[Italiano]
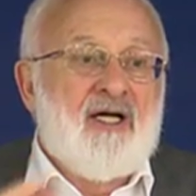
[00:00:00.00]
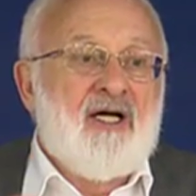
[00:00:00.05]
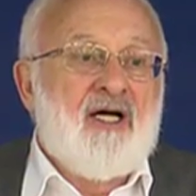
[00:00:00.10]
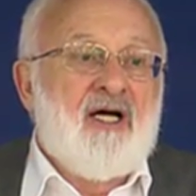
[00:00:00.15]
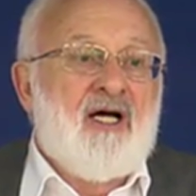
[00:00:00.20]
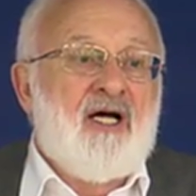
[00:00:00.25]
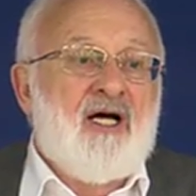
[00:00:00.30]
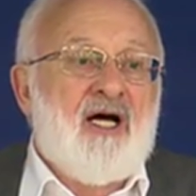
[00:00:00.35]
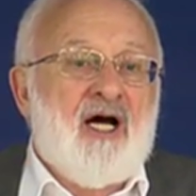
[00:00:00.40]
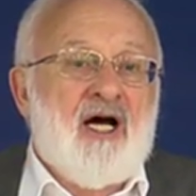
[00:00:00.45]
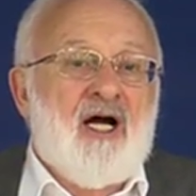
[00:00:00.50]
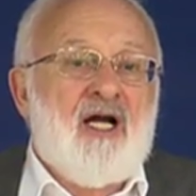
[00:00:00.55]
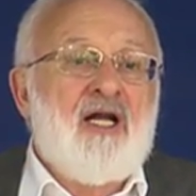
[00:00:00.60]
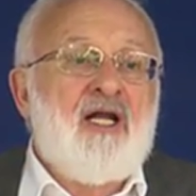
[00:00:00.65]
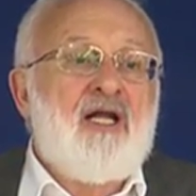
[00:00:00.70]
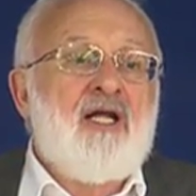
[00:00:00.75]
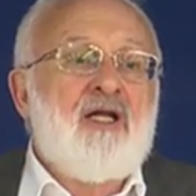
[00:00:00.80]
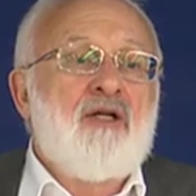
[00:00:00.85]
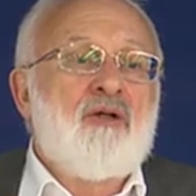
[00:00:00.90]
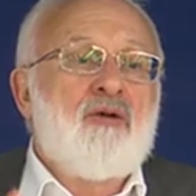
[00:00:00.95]
E
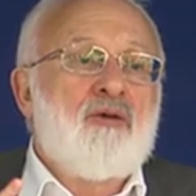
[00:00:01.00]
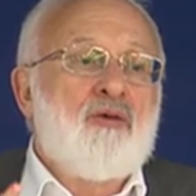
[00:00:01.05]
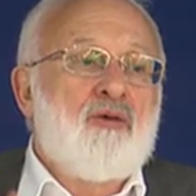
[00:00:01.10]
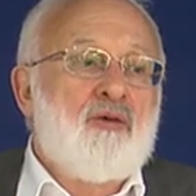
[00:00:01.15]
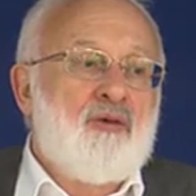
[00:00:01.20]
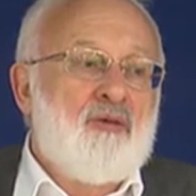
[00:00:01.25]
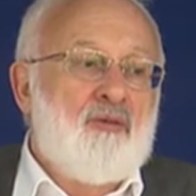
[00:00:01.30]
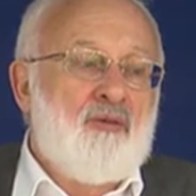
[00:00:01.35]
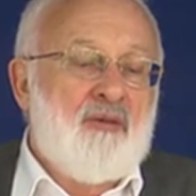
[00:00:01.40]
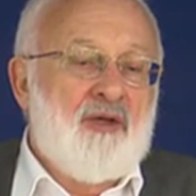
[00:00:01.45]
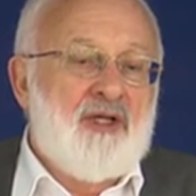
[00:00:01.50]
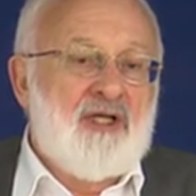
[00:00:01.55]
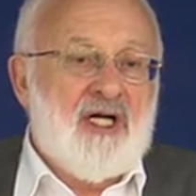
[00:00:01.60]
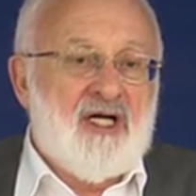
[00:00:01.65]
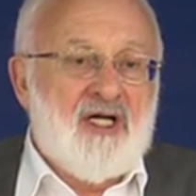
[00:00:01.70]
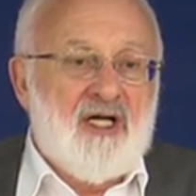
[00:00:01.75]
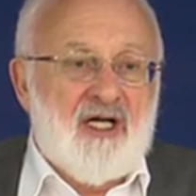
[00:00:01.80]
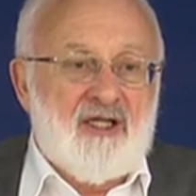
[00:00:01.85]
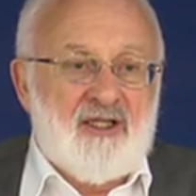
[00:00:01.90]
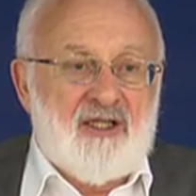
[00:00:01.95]
così noi
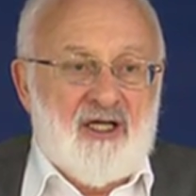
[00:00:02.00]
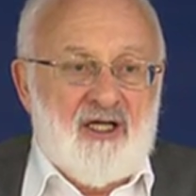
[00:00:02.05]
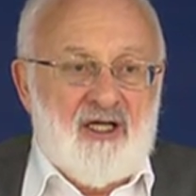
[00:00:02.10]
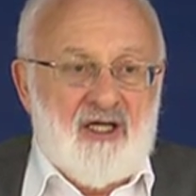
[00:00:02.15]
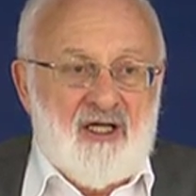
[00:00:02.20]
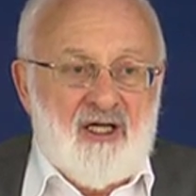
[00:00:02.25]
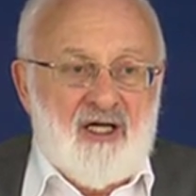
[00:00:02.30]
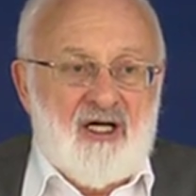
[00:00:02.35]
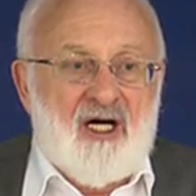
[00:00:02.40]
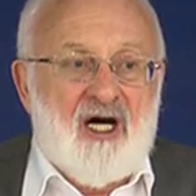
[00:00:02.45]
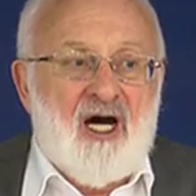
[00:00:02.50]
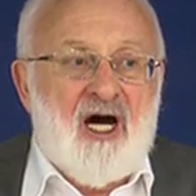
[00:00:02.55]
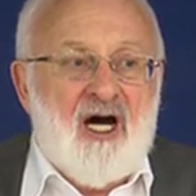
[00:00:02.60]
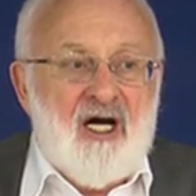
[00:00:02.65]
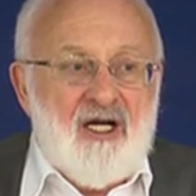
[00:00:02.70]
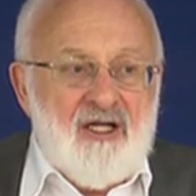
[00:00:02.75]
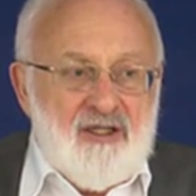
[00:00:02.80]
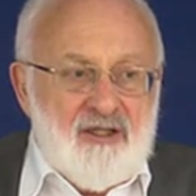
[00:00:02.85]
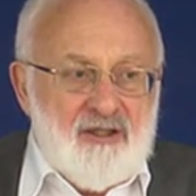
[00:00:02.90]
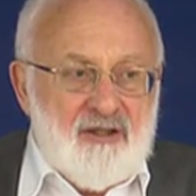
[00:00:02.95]
raggiungiamo
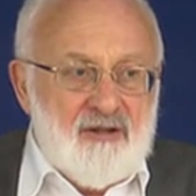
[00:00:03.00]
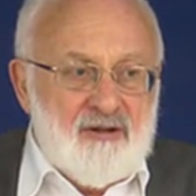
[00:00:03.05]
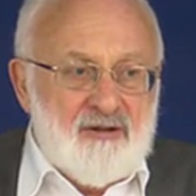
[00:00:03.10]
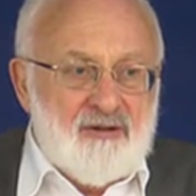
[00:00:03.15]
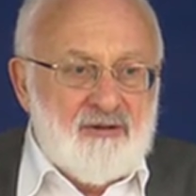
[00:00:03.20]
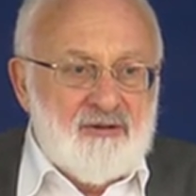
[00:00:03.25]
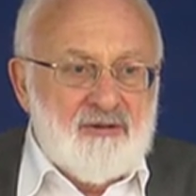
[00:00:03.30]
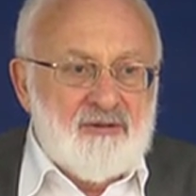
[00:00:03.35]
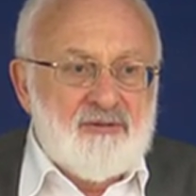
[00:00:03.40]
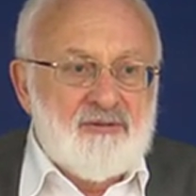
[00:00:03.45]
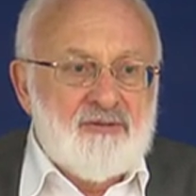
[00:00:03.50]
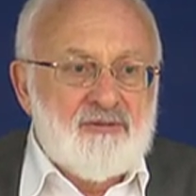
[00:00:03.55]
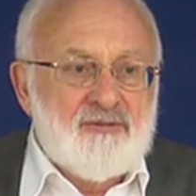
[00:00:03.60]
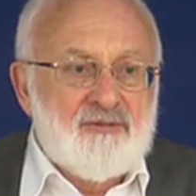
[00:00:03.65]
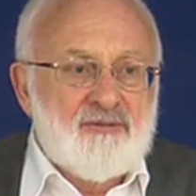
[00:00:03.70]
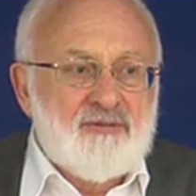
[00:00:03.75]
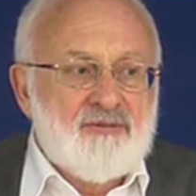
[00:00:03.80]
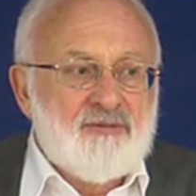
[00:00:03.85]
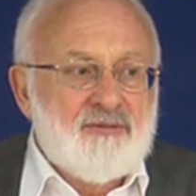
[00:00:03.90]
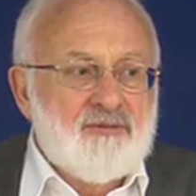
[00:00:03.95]
un nuovo livello
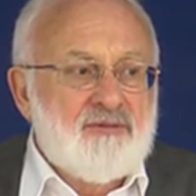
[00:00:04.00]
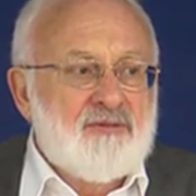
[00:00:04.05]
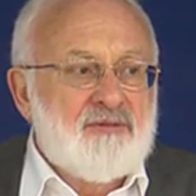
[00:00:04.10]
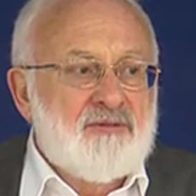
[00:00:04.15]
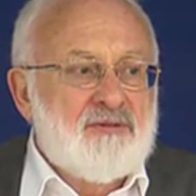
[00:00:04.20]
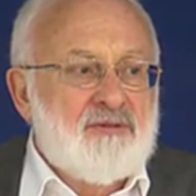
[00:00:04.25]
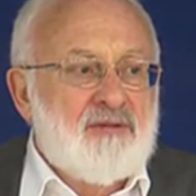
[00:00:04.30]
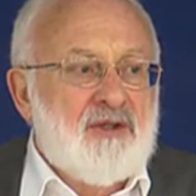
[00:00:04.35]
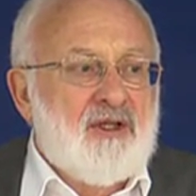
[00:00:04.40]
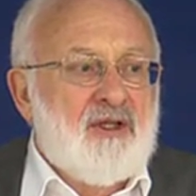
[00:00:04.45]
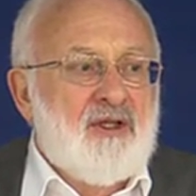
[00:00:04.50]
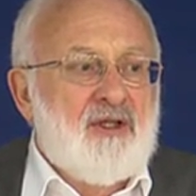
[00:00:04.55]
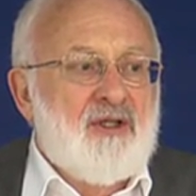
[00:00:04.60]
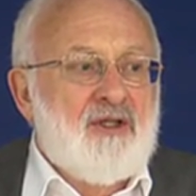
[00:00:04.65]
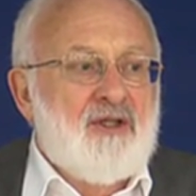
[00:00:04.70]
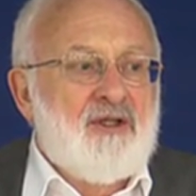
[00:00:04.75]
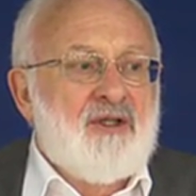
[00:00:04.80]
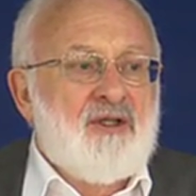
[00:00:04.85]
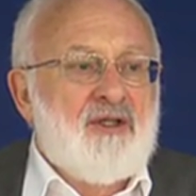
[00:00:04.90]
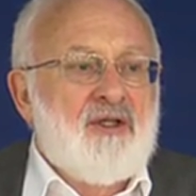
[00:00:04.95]
dell'esistenza
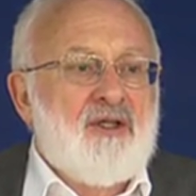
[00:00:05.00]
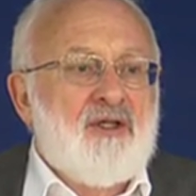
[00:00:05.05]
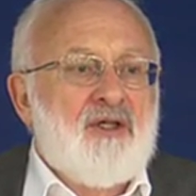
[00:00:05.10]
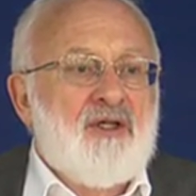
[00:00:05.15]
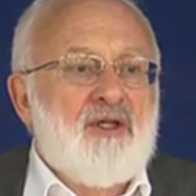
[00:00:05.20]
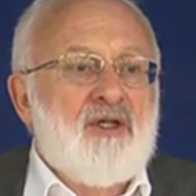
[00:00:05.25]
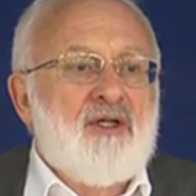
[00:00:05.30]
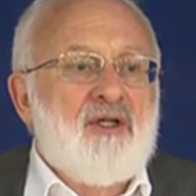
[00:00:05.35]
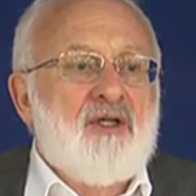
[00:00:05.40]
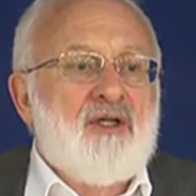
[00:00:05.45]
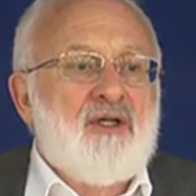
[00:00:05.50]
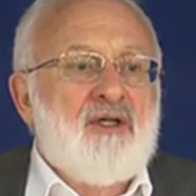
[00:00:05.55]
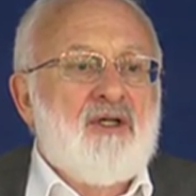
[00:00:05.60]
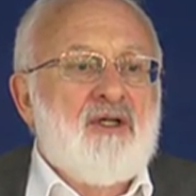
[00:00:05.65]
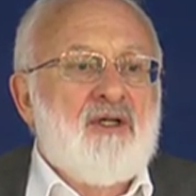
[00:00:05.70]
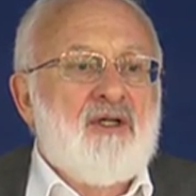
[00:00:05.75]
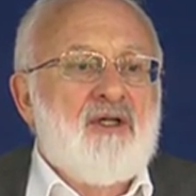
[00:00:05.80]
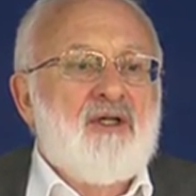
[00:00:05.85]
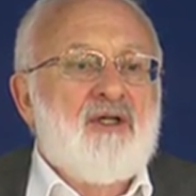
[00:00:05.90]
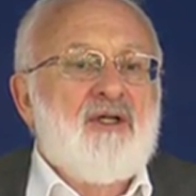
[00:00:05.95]
e ci
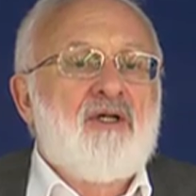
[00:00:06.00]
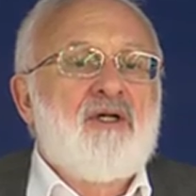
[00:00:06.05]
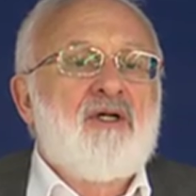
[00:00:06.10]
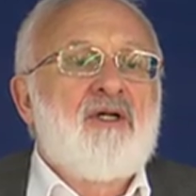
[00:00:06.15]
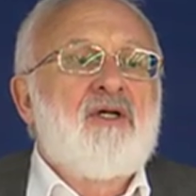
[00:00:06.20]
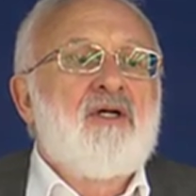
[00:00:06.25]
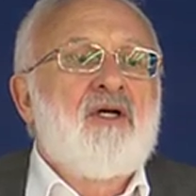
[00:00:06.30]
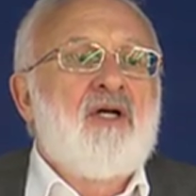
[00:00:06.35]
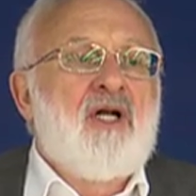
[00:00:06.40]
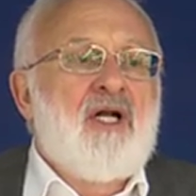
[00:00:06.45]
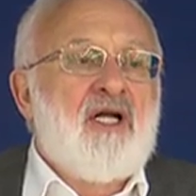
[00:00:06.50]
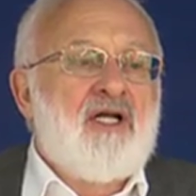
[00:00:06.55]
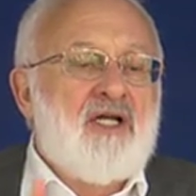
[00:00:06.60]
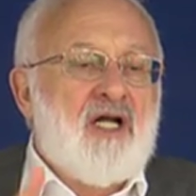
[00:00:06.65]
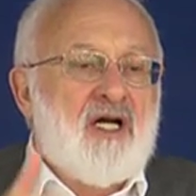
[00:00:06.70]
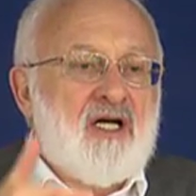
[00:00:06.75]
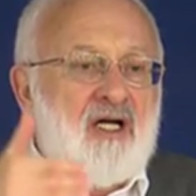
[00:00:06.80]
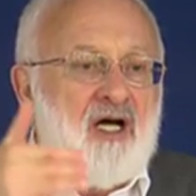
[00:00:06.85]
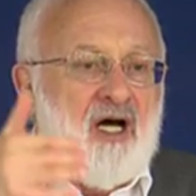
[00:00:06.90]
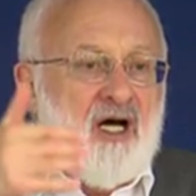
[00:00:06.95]
siamo elevati
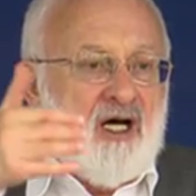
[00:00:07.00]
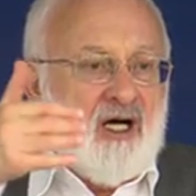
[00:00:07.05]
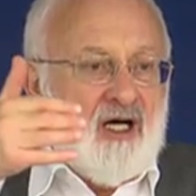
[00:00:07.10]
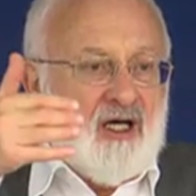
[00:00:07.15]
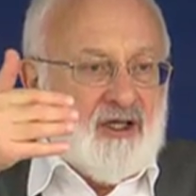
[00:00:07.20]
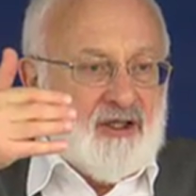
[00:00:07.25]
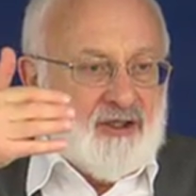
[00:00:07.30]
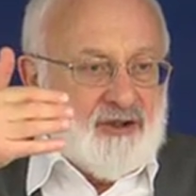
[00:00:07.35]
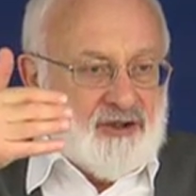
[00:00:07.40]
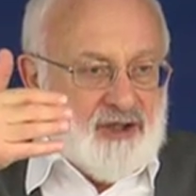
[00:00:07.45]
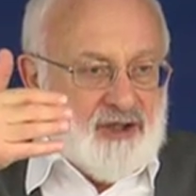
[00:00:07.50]
dal